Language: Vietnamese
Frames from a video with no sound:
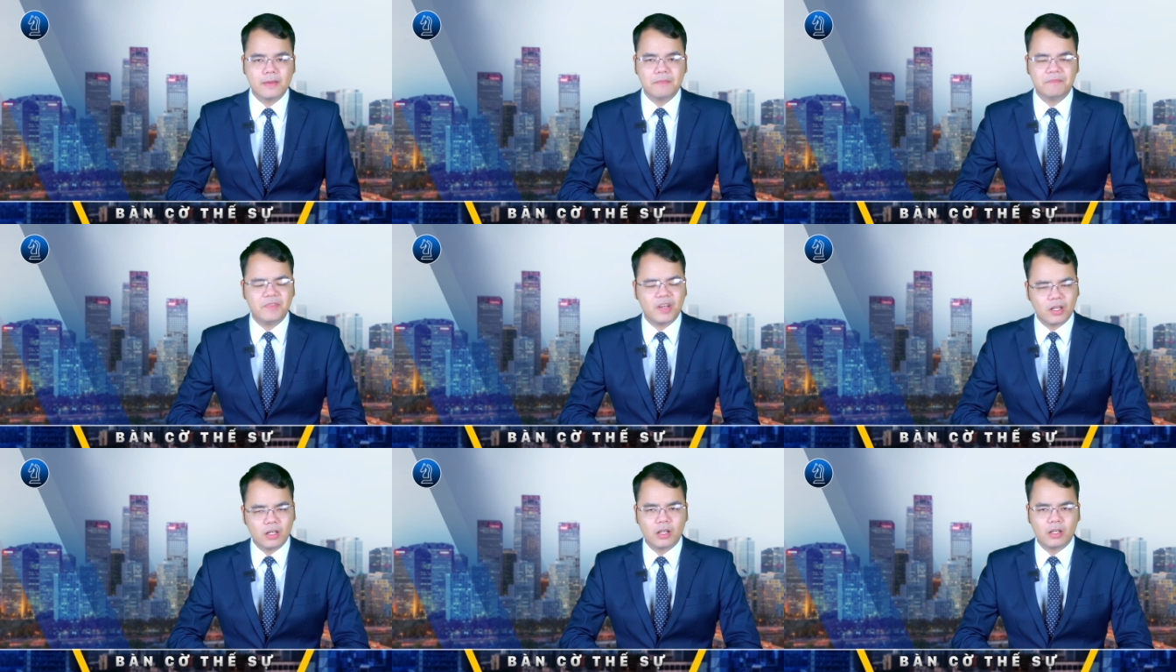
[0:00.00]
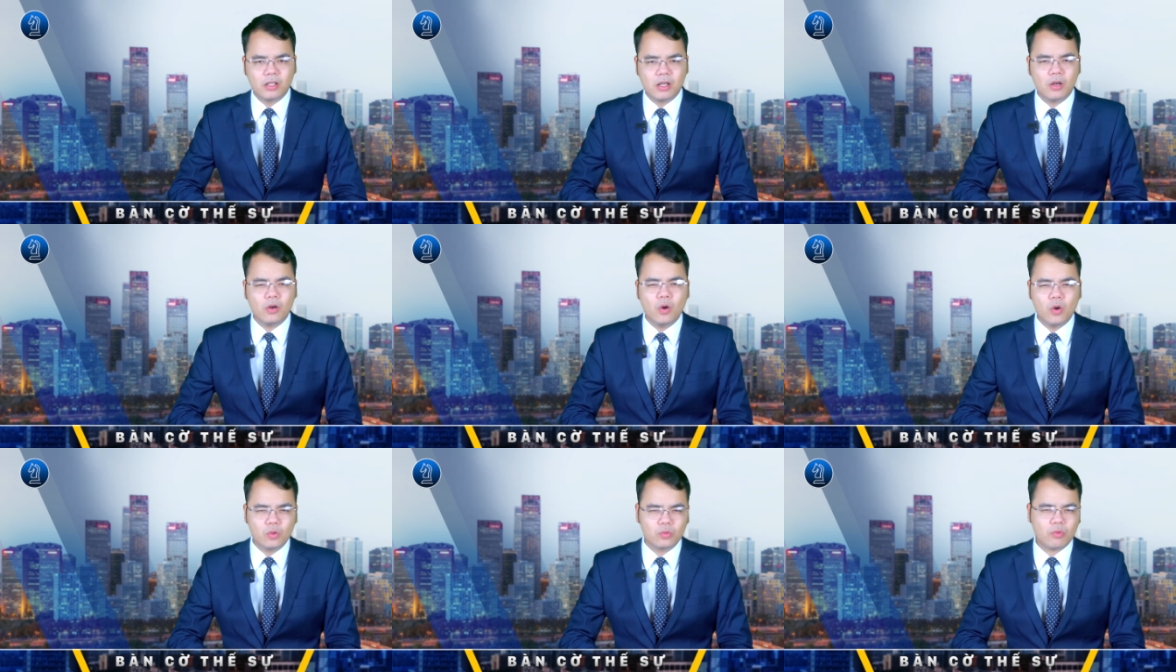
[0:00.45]
Việc lực
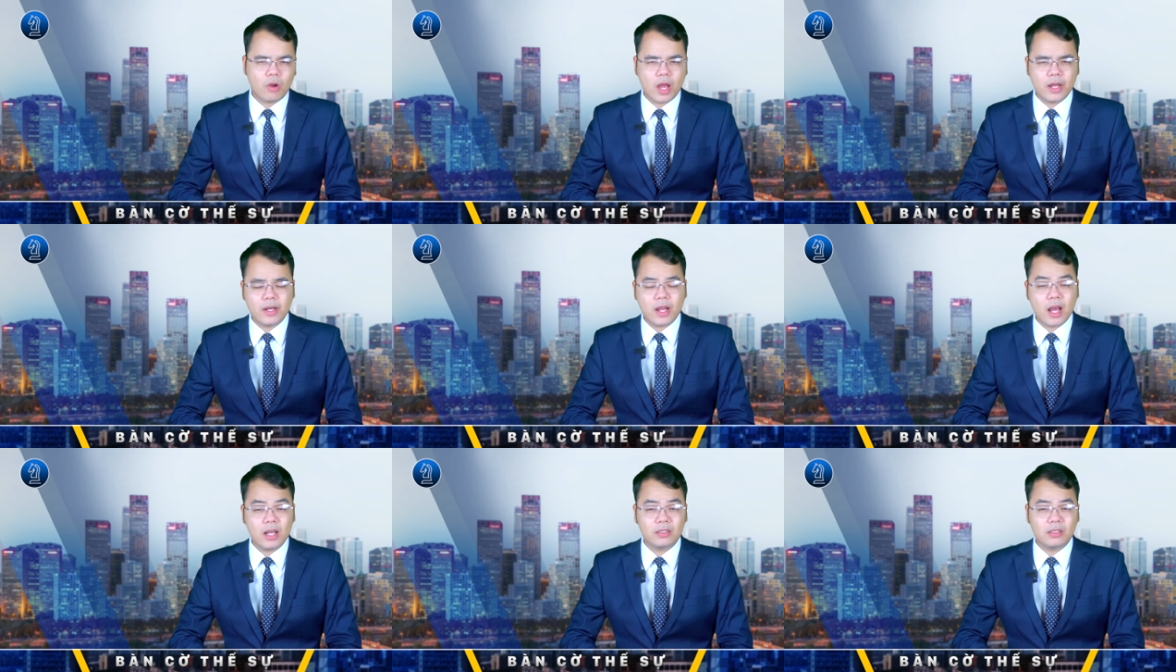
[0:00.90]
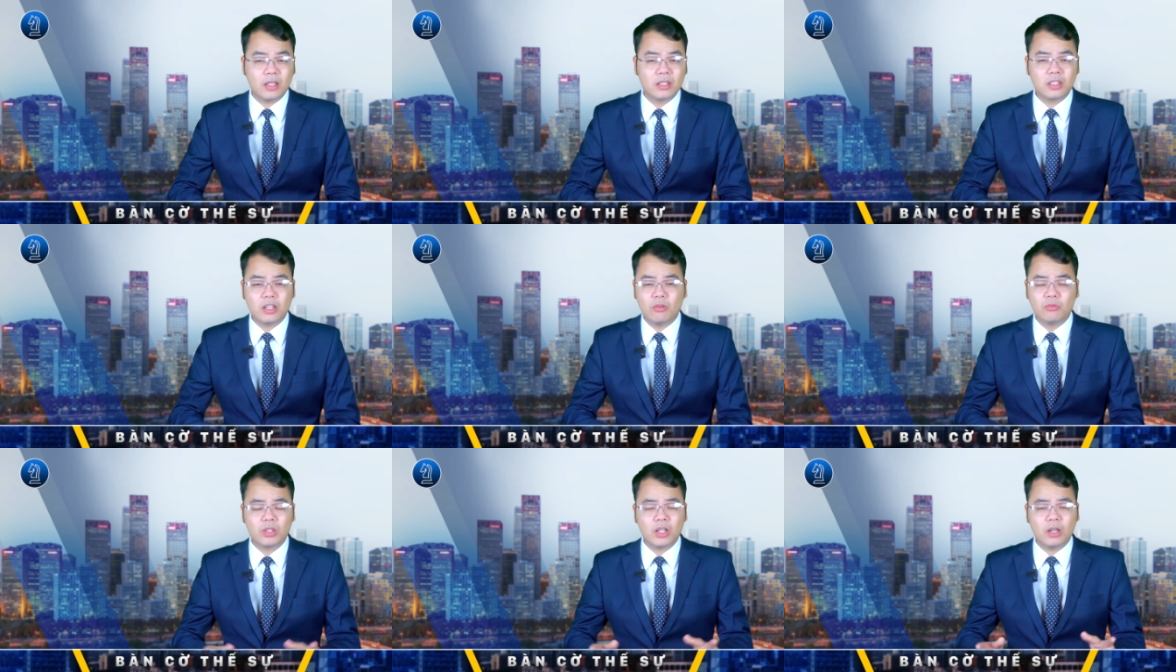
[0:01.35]
lượng Ukraine tấn
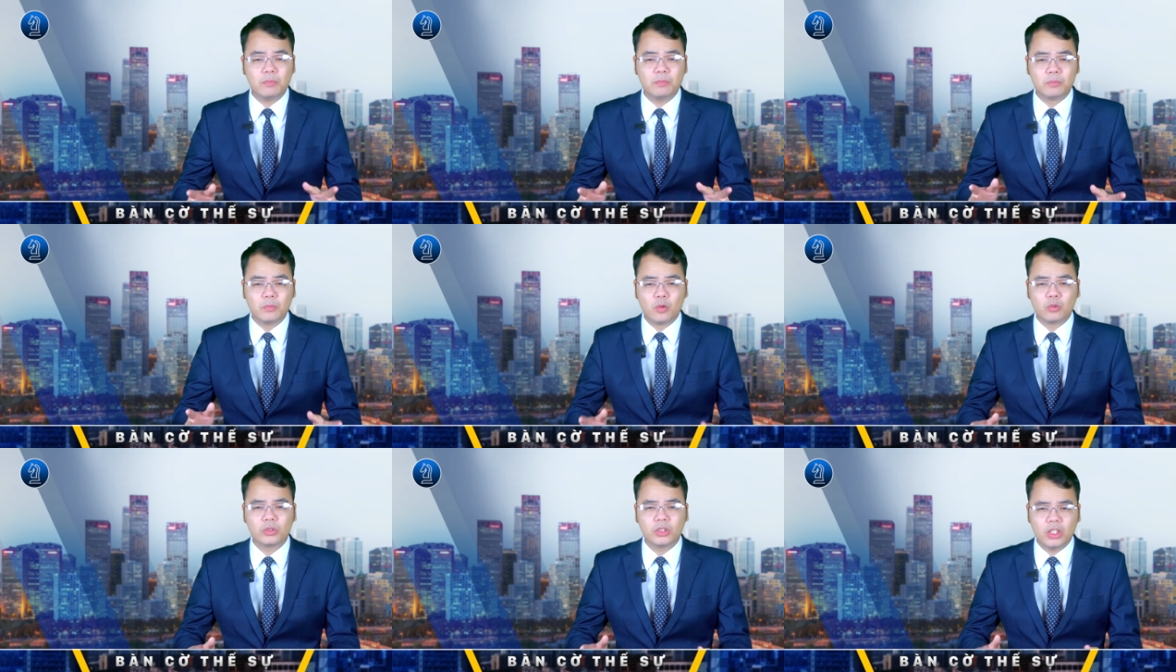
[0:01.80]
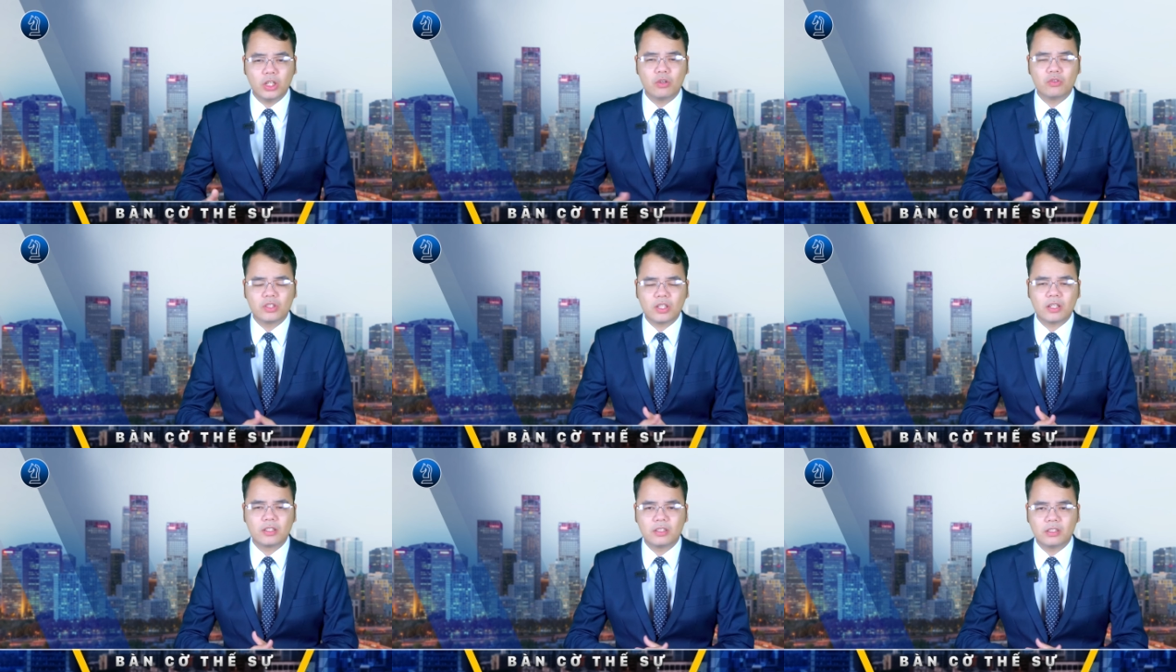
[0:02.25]
công các mục tiêu
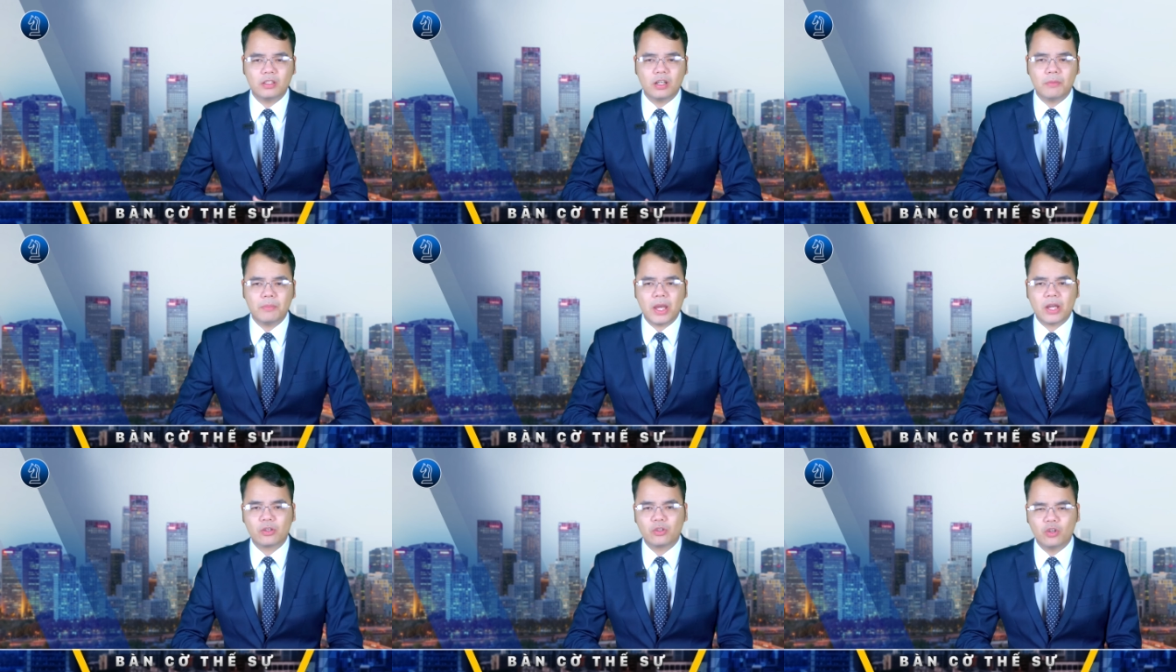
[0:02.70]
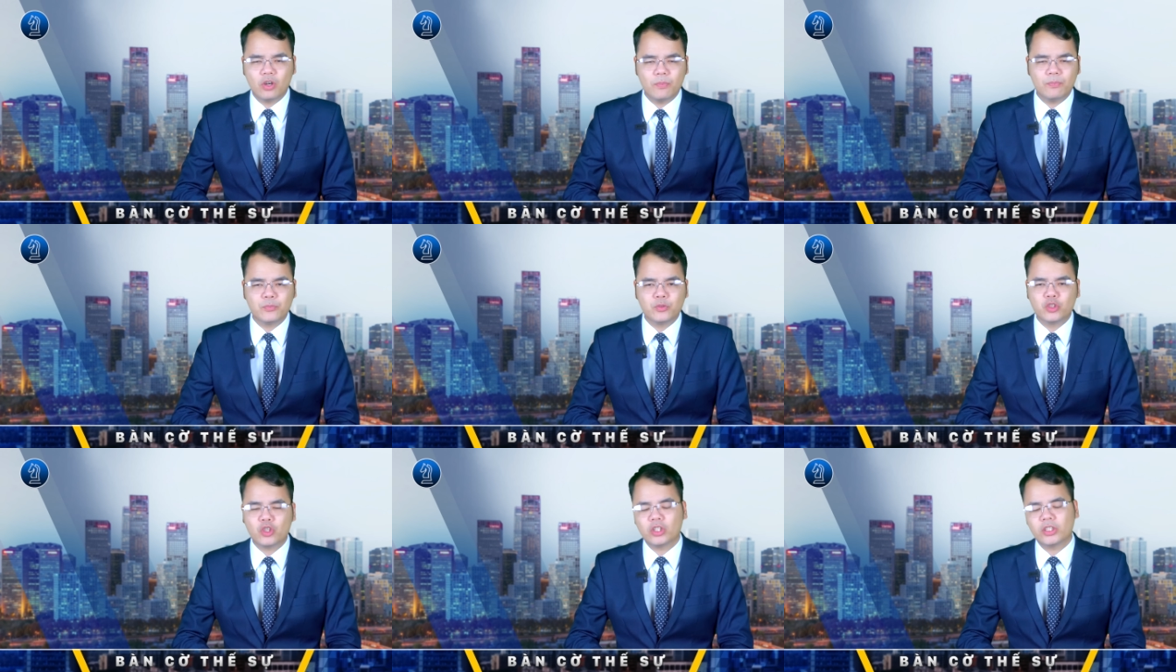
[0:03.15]
dân sự ở Belgorod
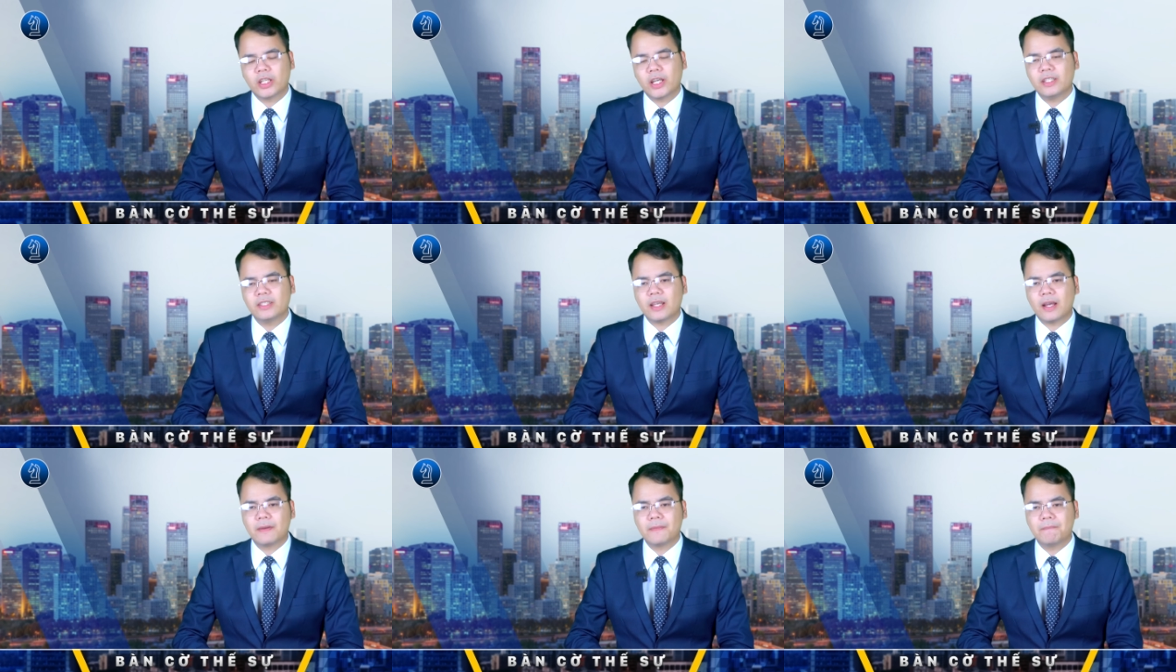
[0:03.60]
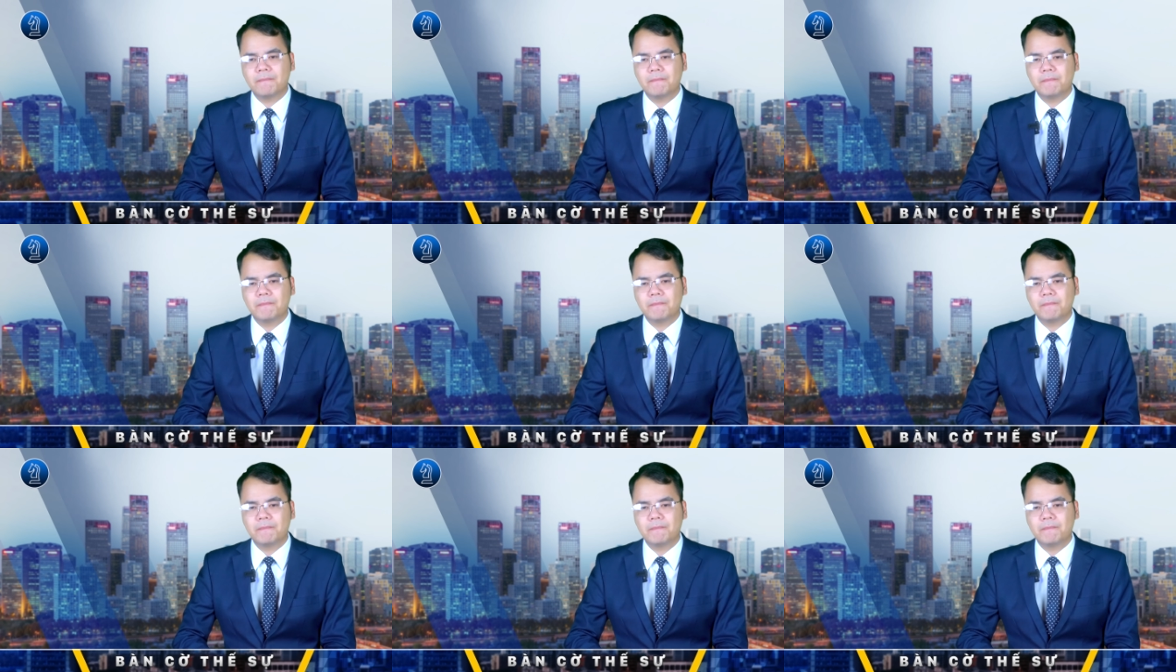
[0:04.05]
cho thấy rằng